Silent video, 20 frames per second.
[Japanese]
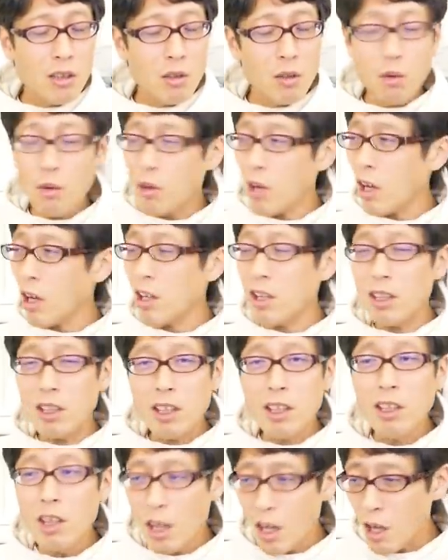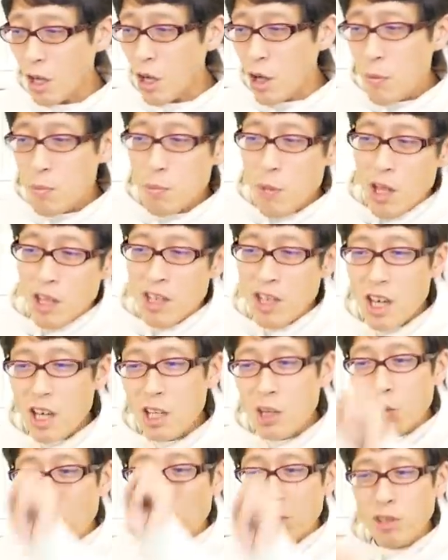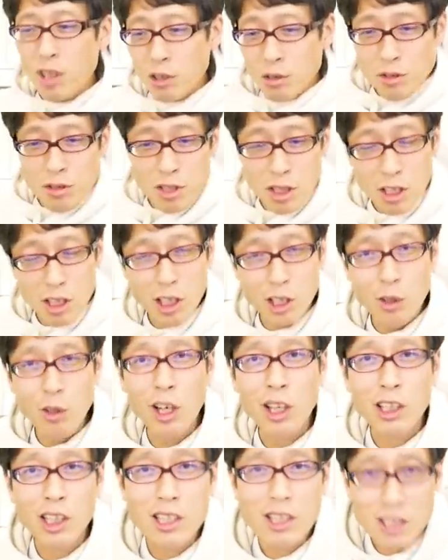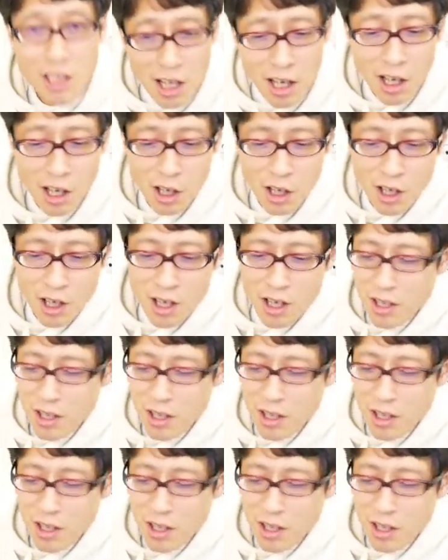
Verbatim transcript: 協会に来てメディアに告発しただけの話で、